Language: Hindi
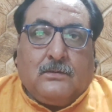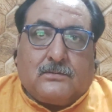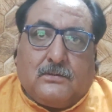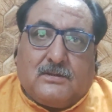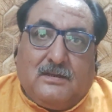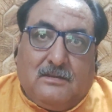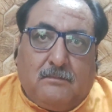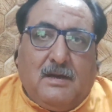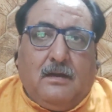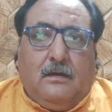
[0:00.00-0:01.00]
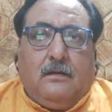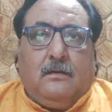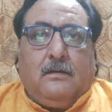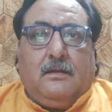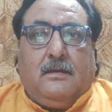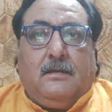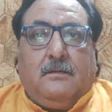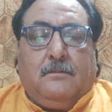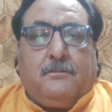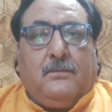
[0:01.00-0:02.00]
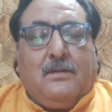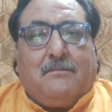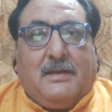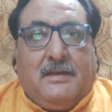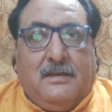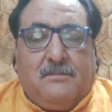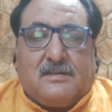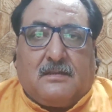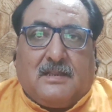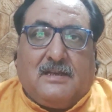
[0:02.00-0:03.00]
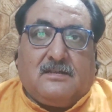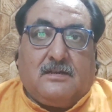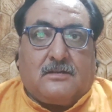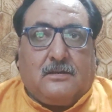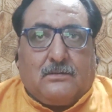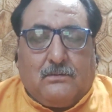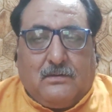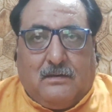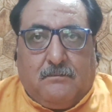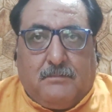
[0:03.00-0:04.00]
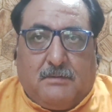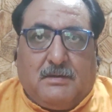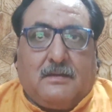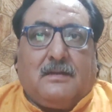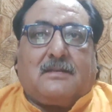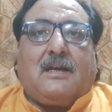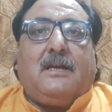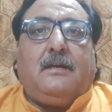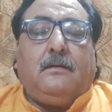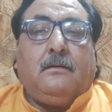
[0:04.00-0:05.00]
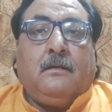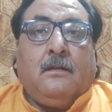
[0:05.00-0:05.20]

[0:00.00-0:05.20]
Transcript: दोस्तों चंद्रमा पूरे महीने में सत्ताईस नक्षत्रों का भ्रमण करता है